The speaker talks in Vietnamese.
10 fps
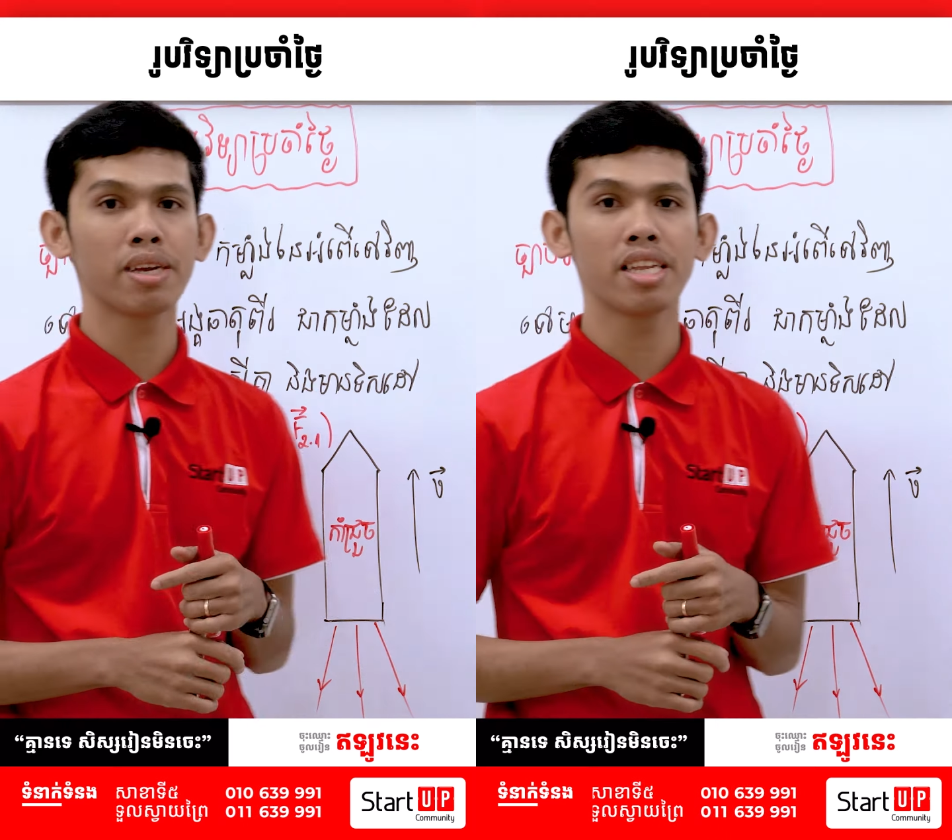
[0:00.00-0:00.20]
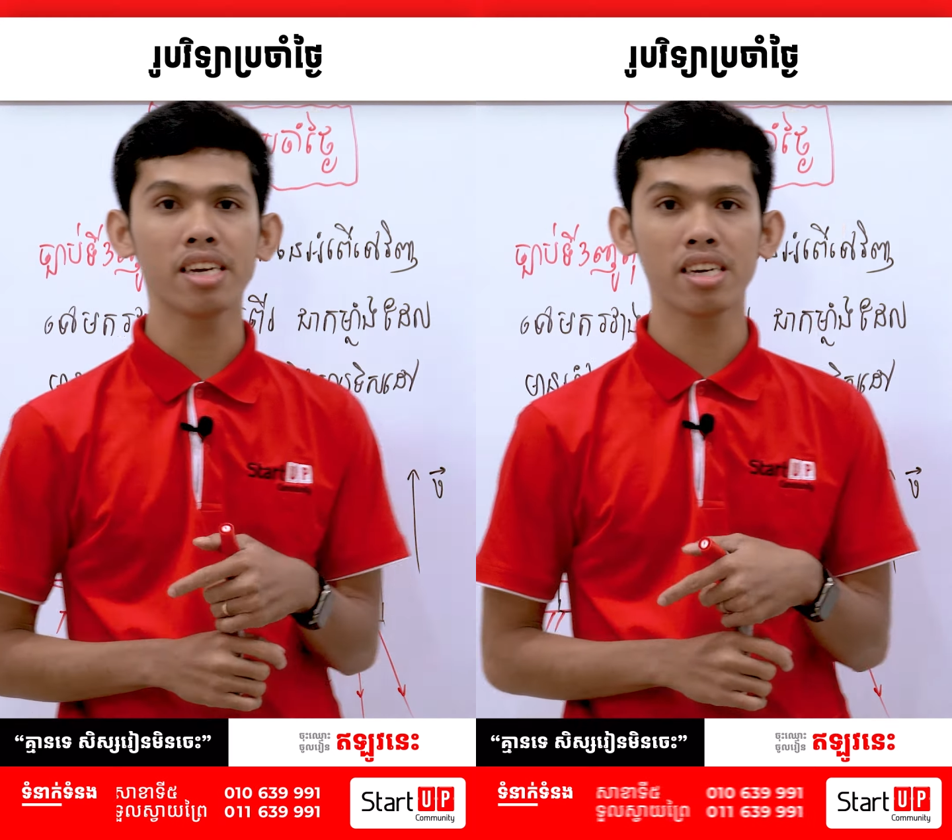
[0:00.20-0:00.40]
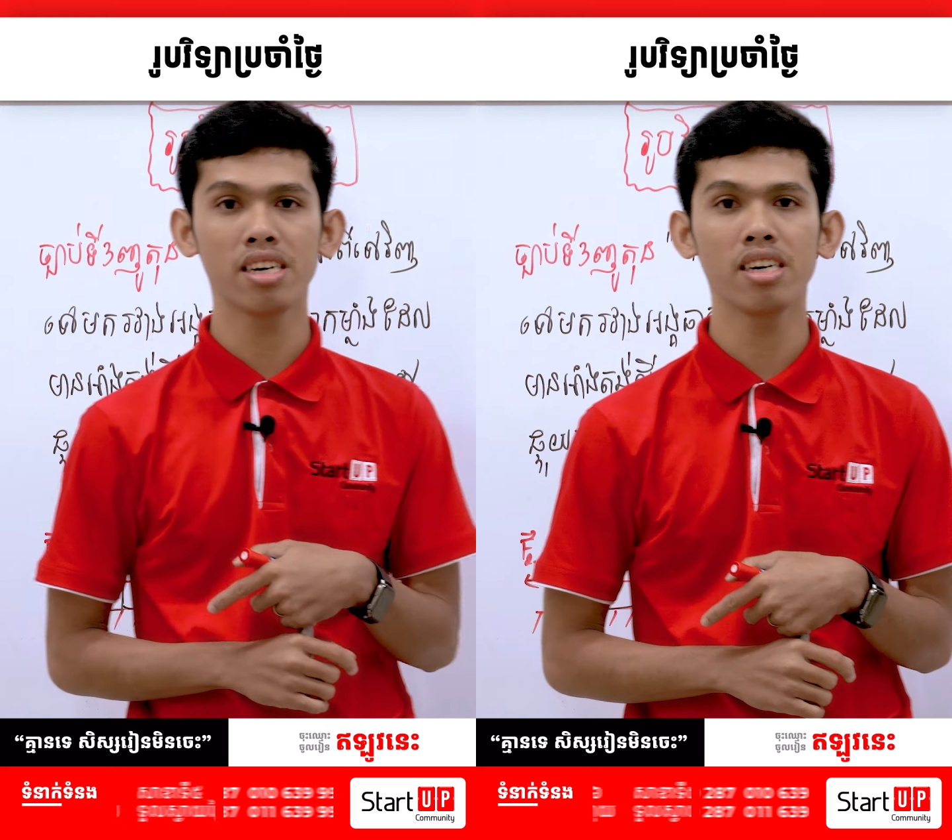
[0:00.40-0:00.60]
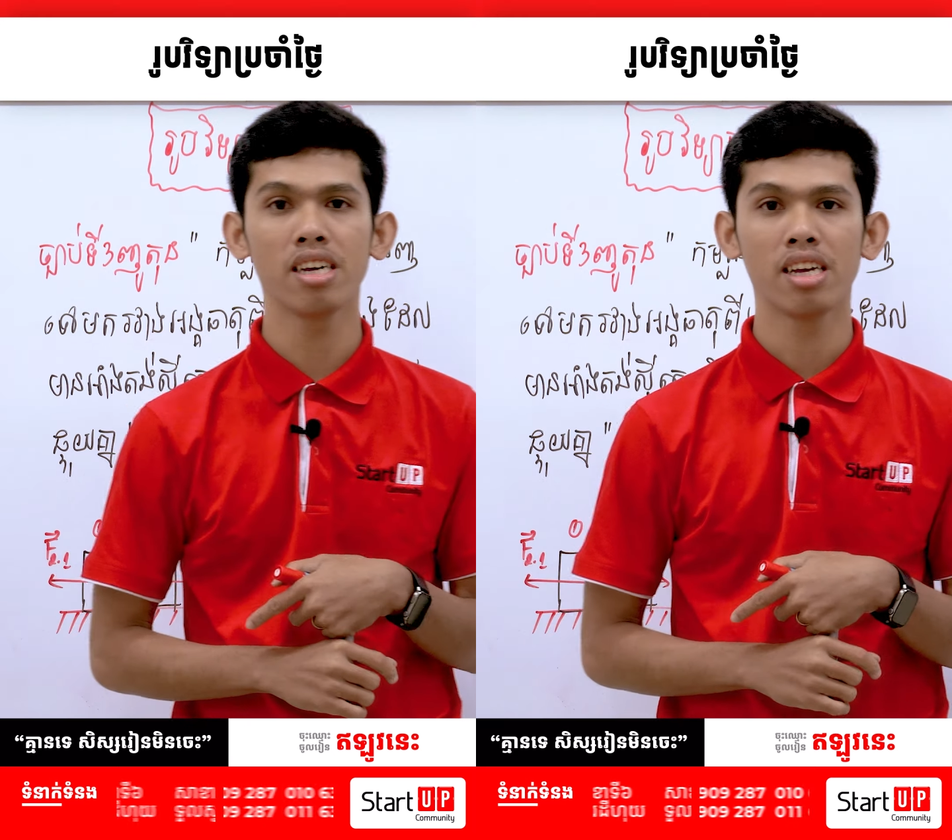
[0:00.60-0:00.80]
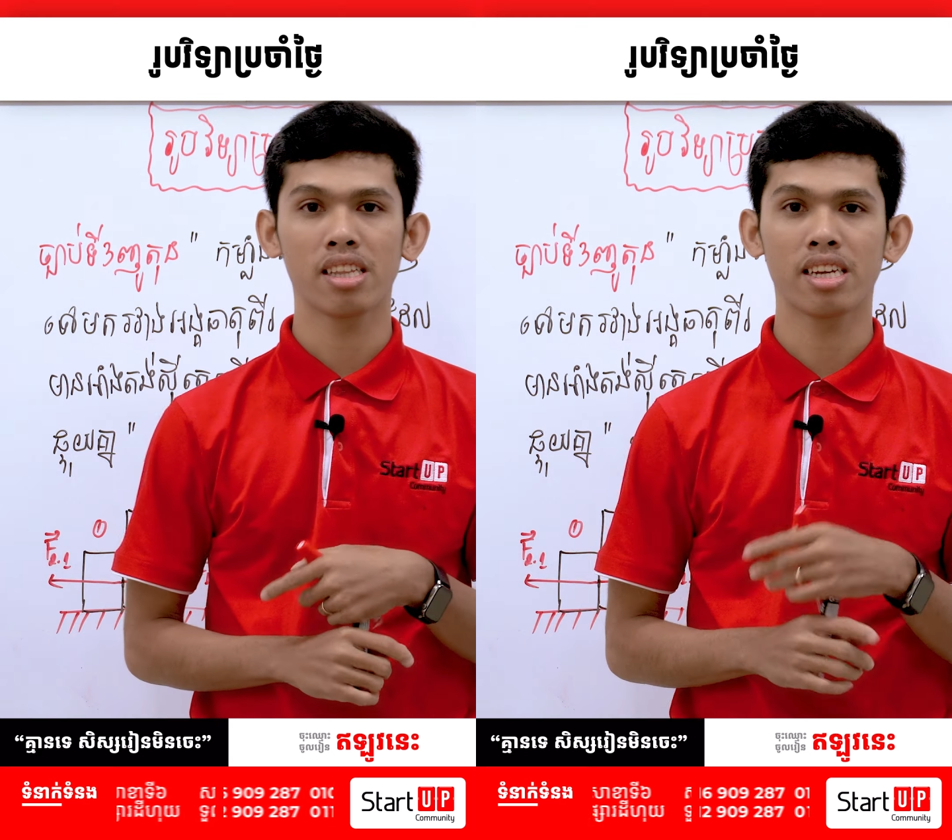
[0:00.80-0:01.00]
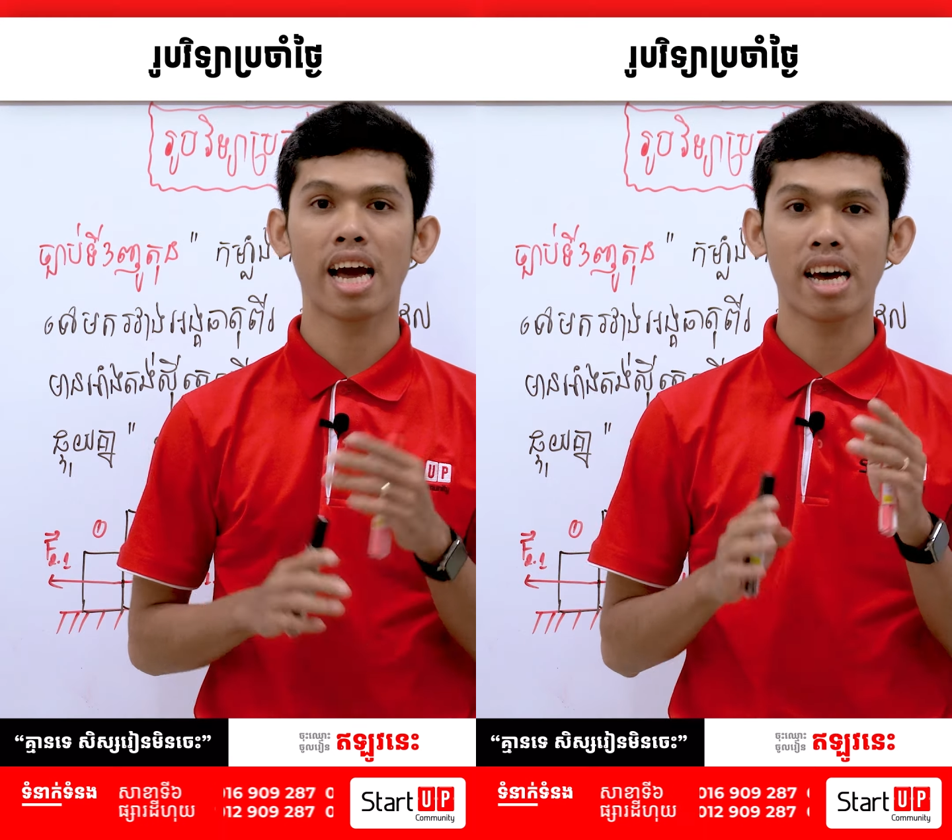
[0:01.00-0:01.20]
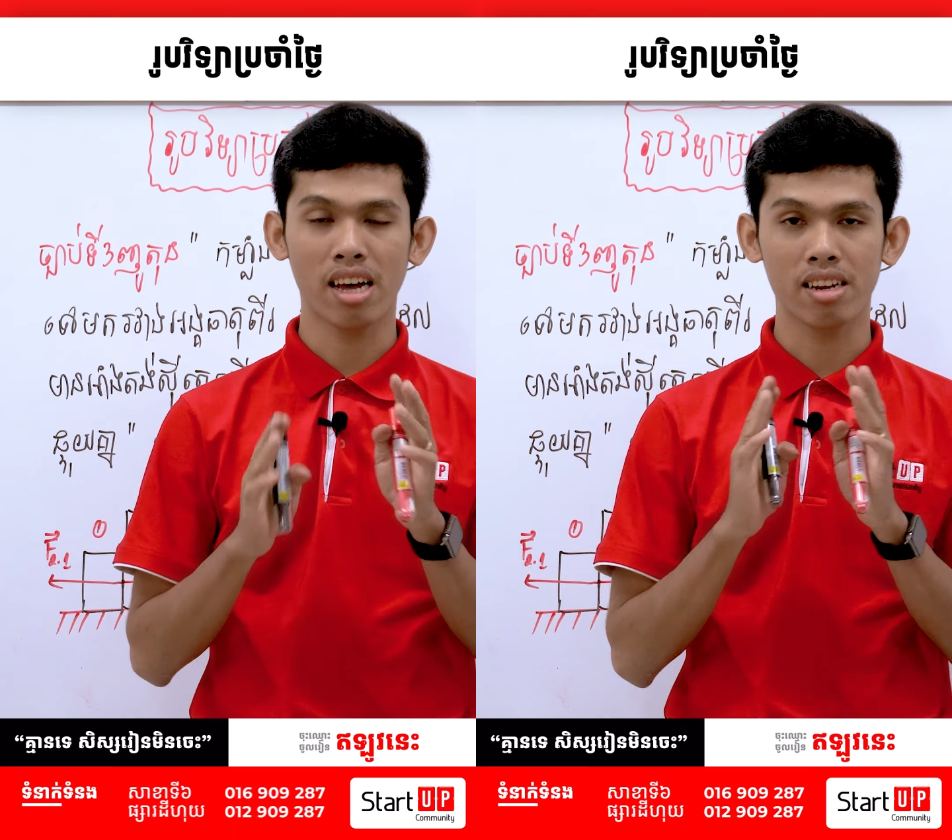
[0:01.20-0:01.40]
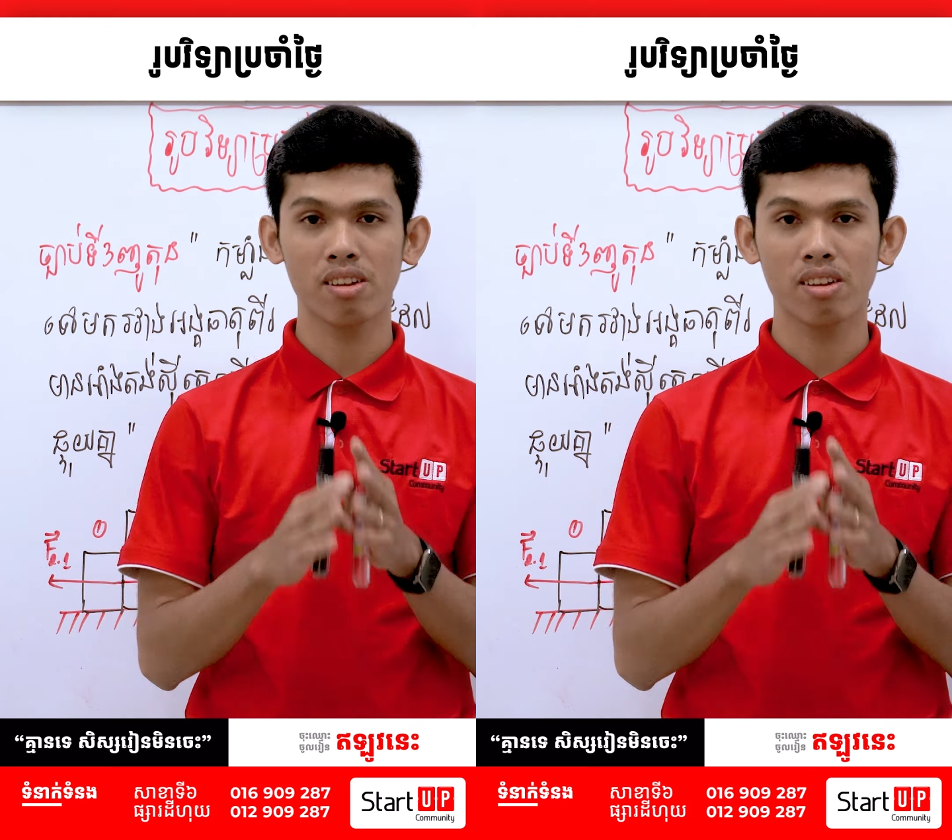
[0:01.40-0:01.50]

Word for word: pi nó cứ từ đại ở